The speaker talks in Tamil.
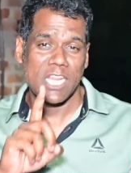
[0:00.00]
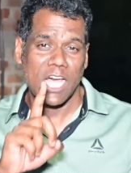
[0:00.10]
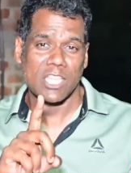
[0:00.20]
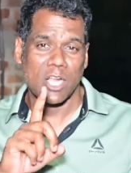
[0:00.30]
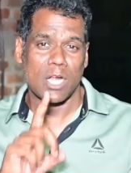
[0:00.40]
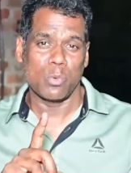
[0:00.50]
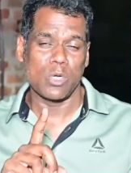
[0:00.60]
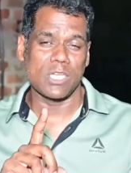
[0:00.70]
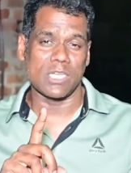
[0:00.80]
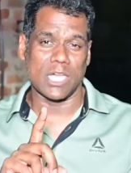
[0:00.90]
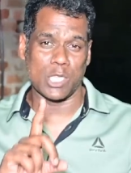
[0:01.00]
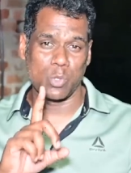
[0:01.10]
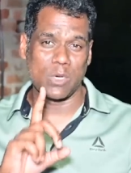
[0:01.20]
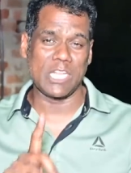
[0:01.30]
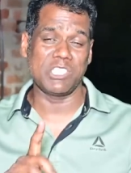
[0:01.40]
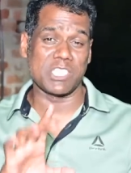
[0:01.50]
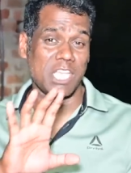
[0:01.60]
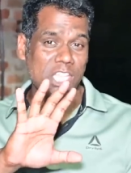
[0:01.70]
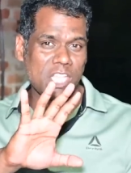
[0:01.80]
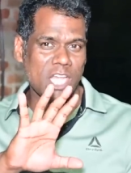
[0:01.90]
இல்லாத அளவுக்கு அதுவரை
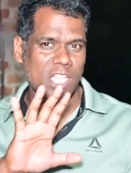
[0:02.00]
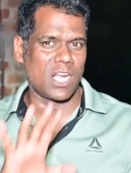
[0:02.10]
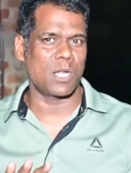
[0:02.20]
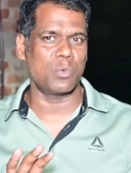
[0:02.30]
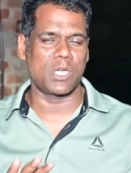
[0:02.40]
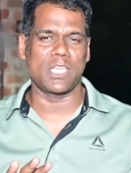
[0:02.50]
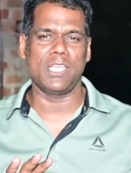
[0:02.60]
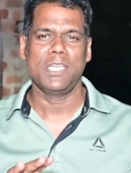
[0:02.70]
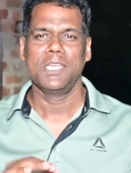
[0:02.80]
செய்திராத அளவுக்கு